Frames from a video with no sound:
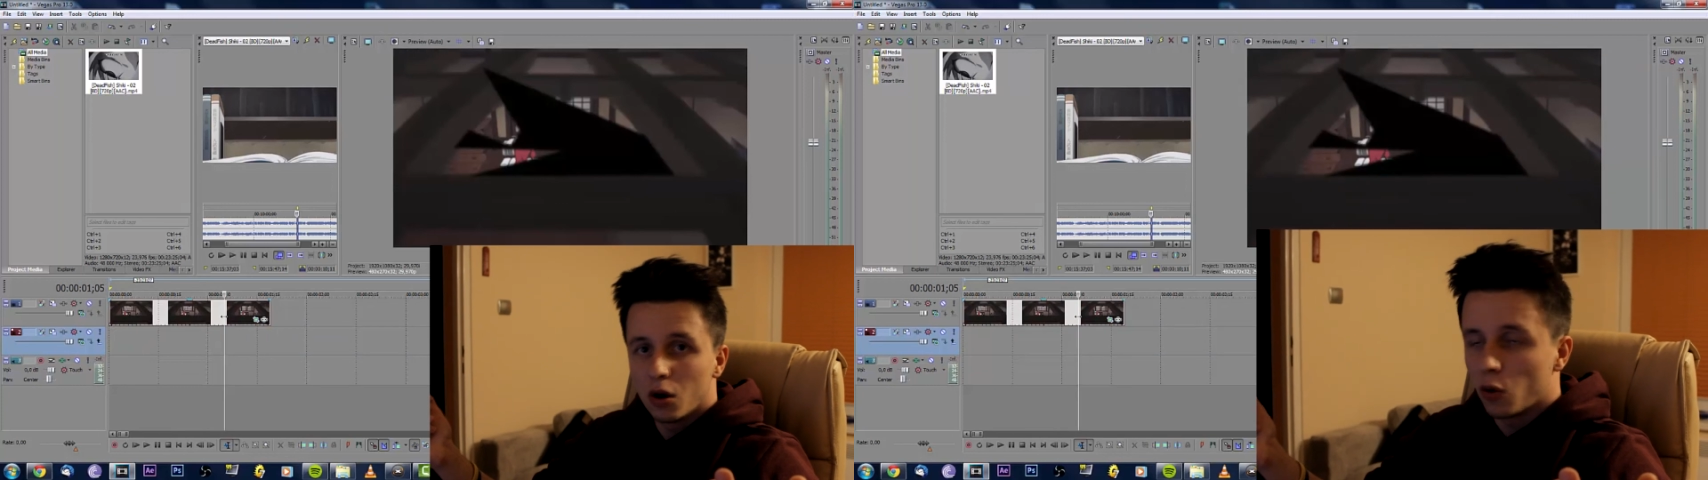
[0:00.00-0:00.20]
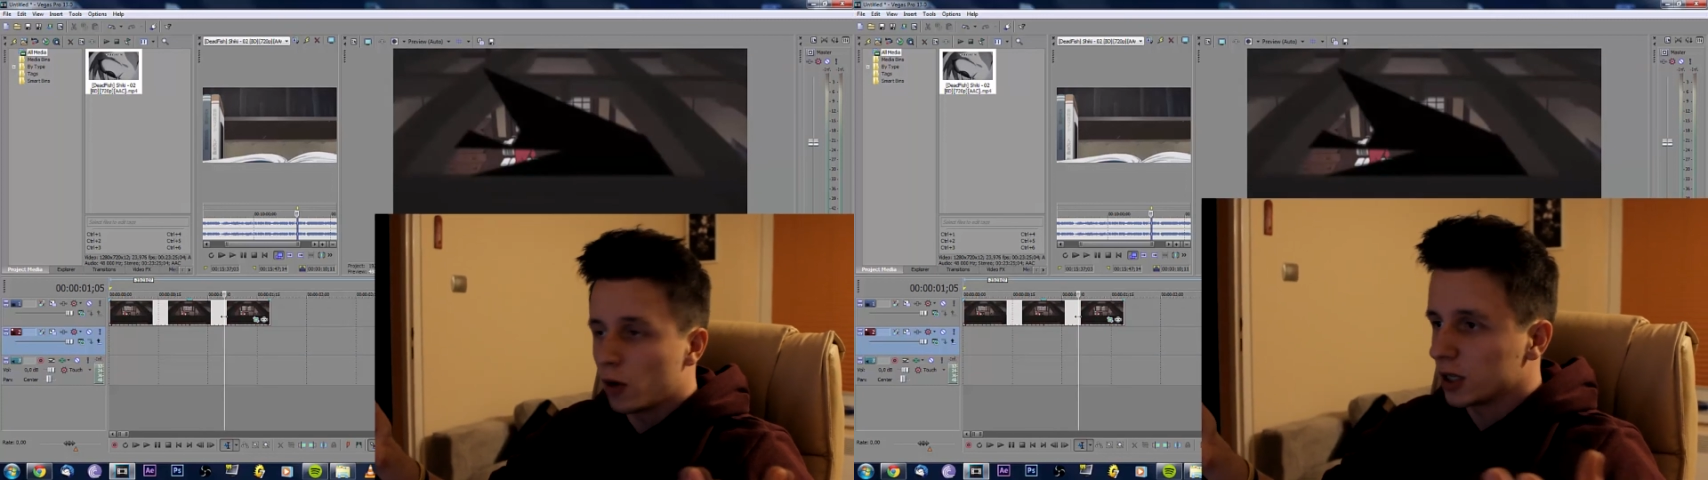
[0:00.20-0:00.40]

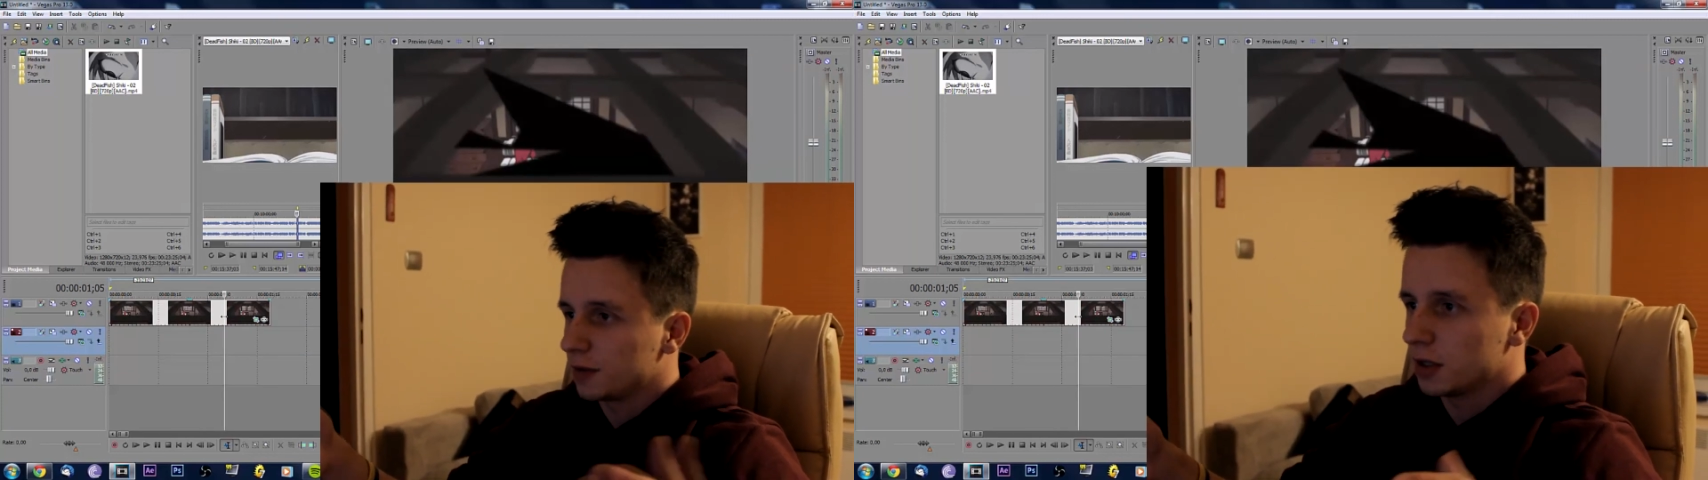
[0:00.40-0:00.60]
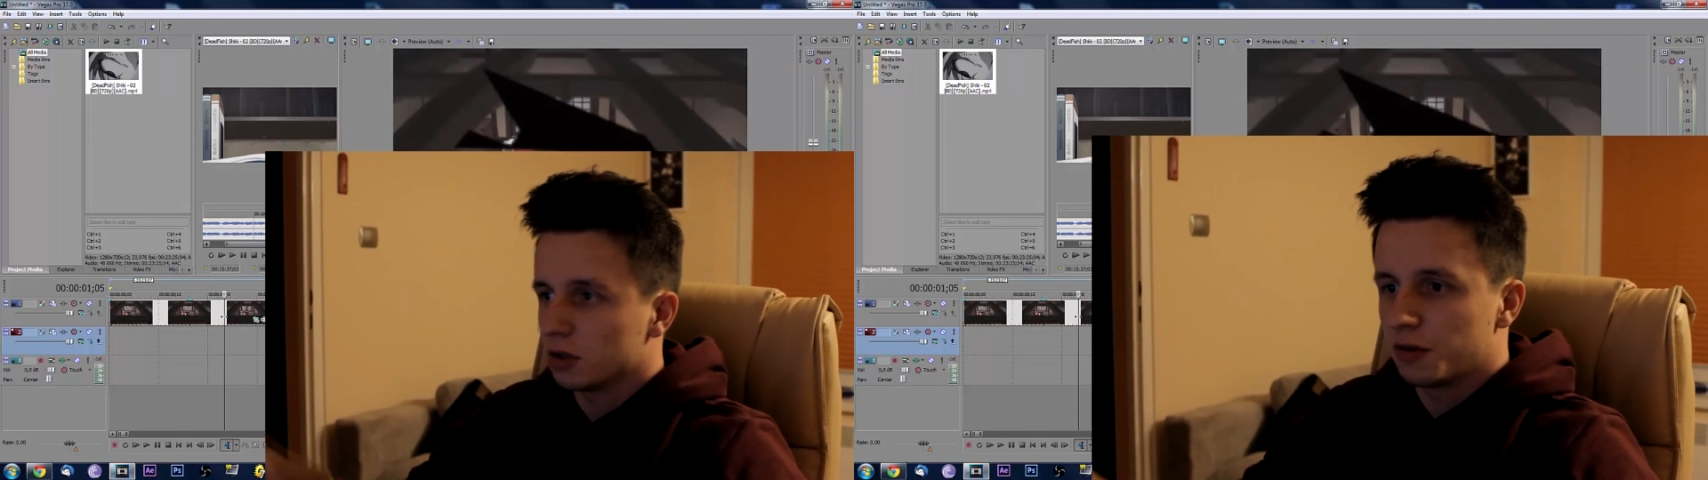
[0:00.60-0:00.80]

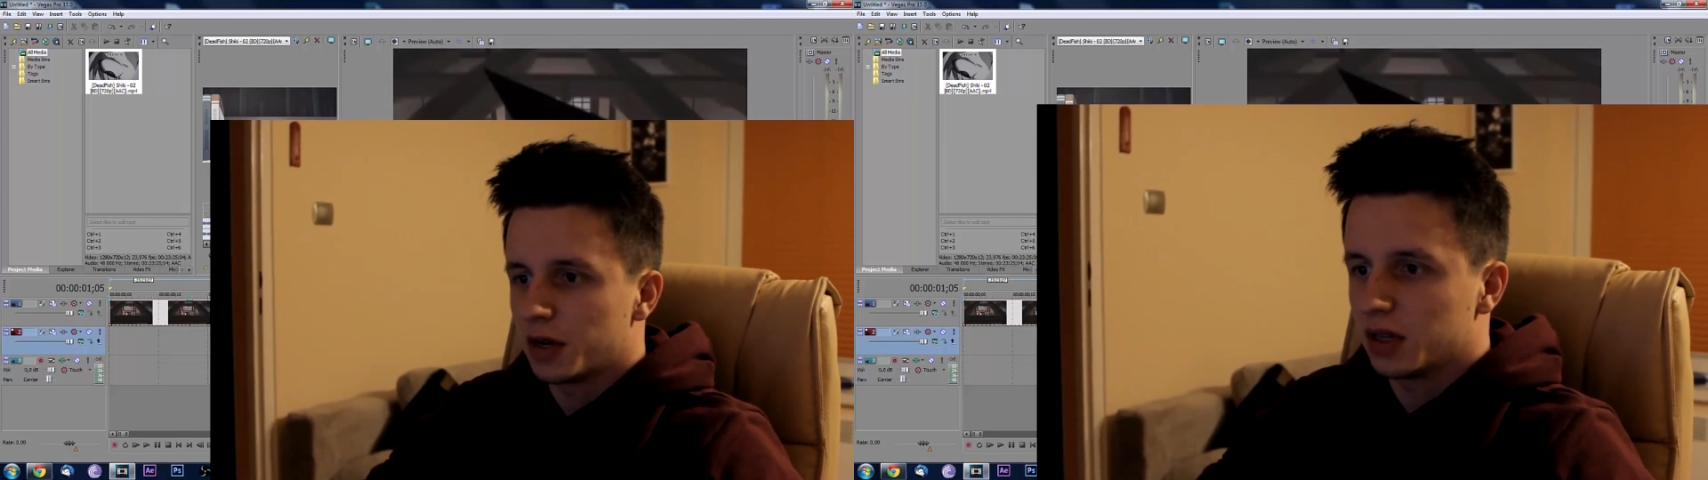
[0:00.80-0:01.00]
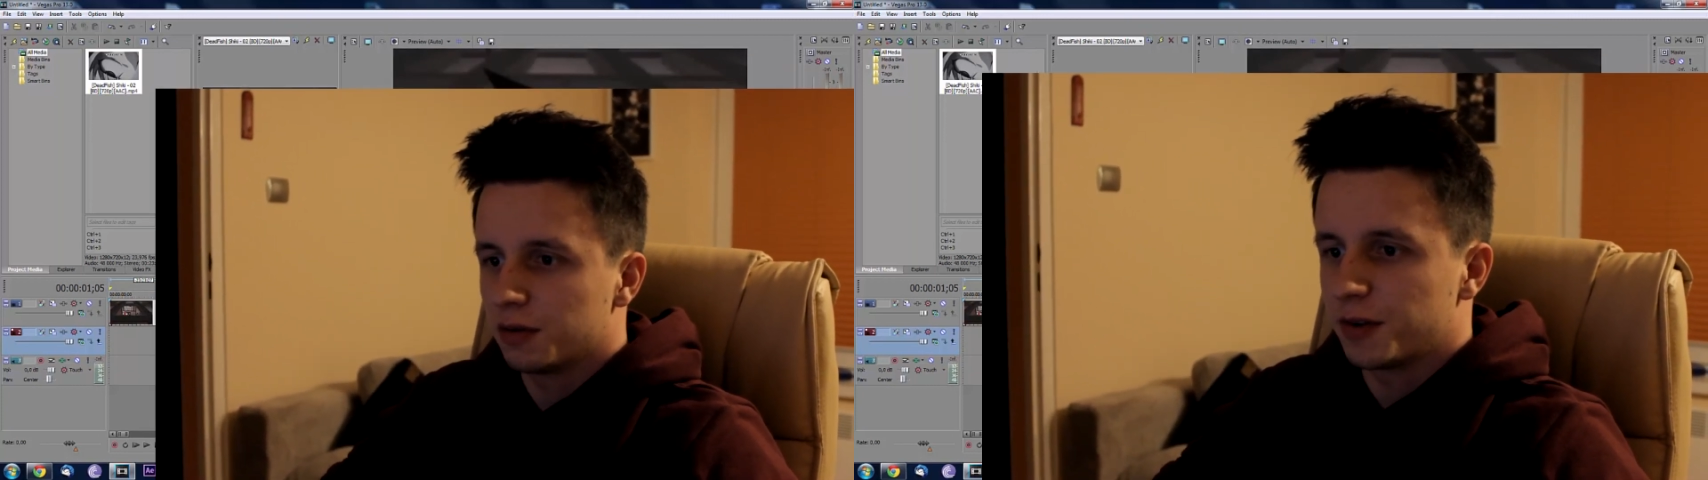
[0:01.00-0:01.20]
ułatwia,
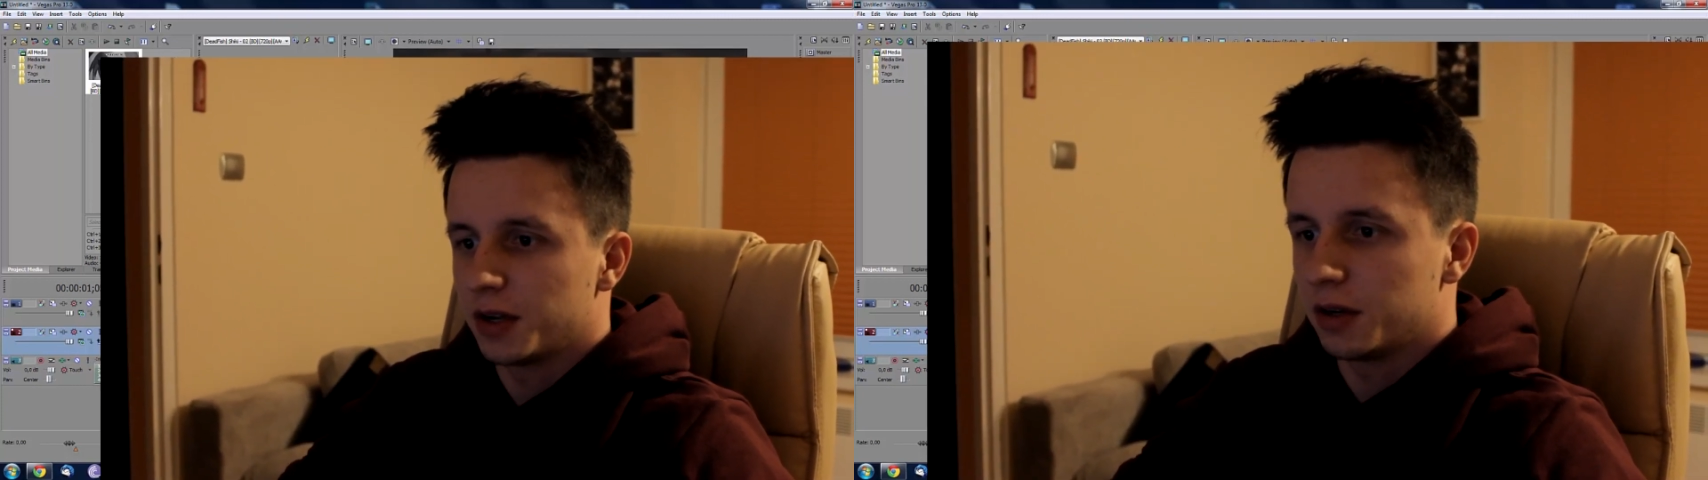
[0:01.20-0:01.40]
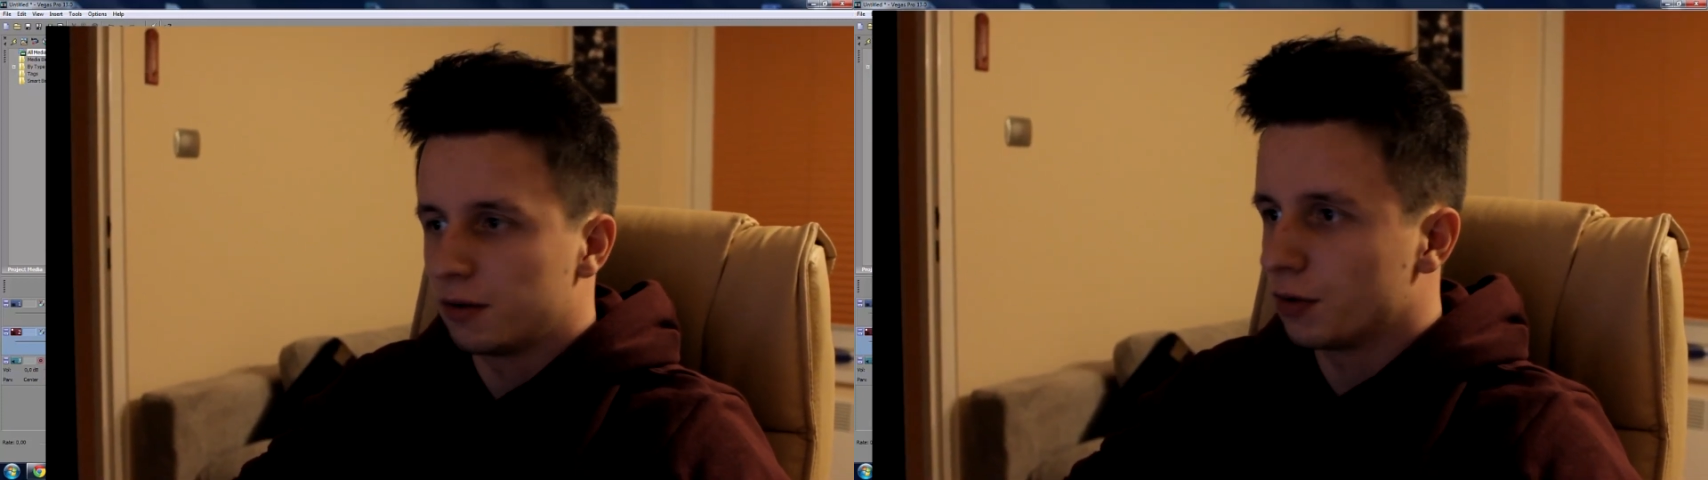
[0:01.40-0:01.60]
otwiera nam
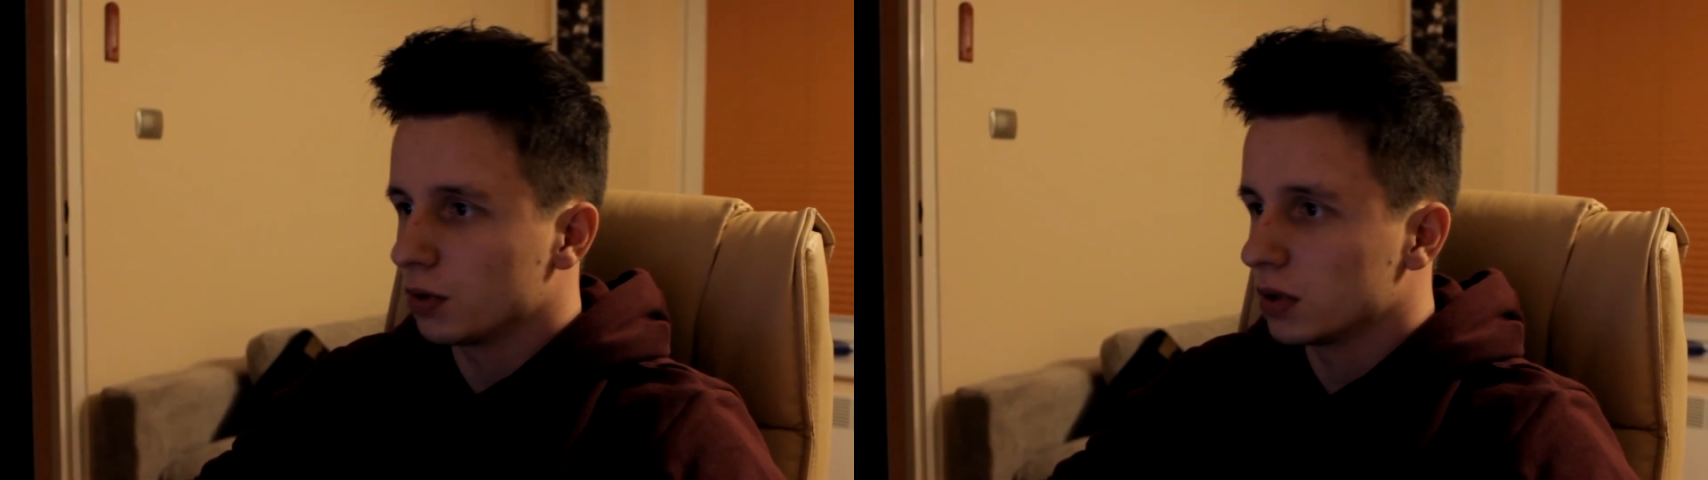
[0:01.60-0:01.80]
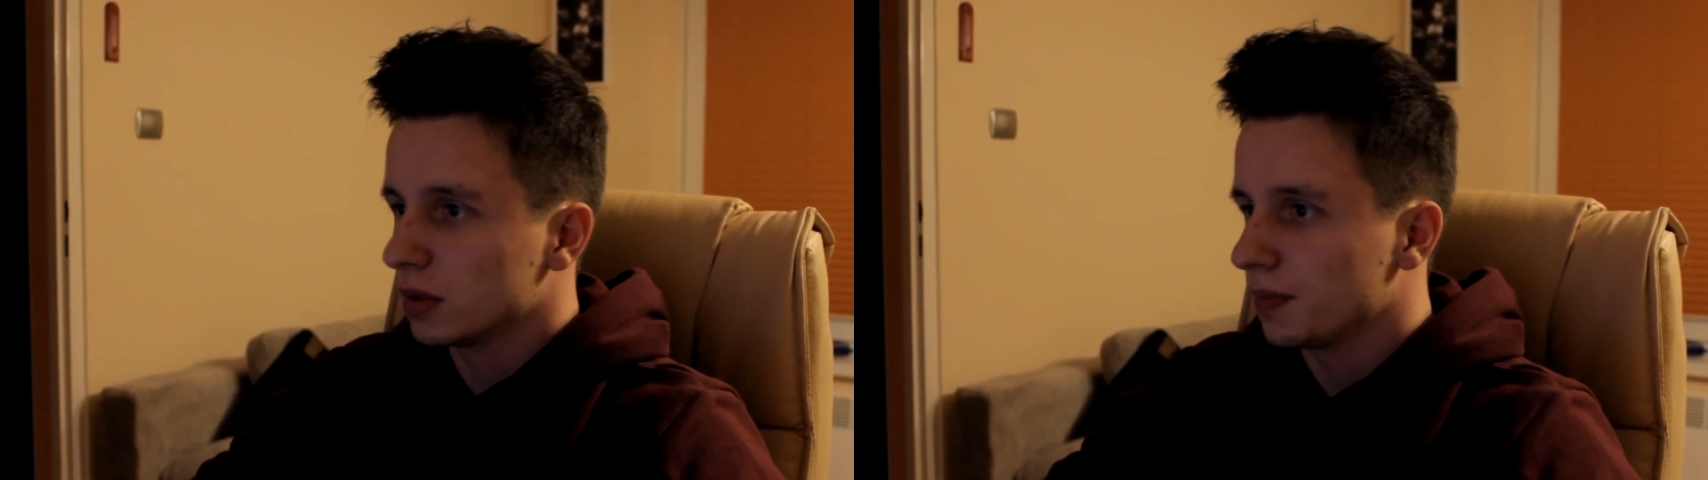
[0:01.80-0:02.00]
chwilę
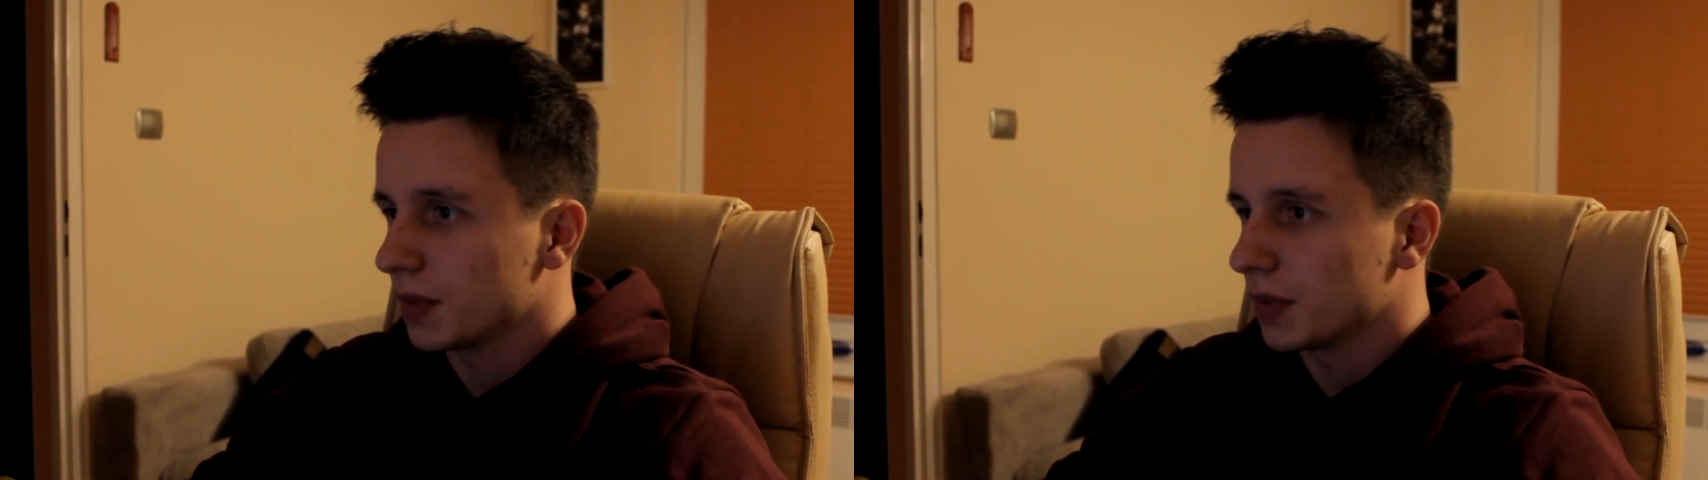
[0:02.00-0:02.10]
wrót